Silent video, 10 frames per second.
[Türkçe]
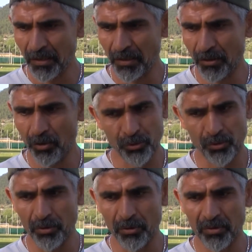E, öbür
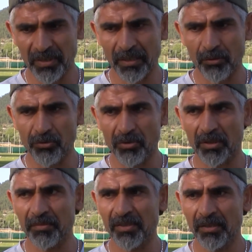türlü diğer
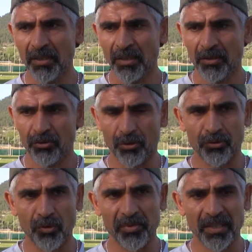oyuncularımız çok
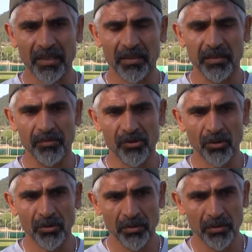şükür bir sakatlığımız yok.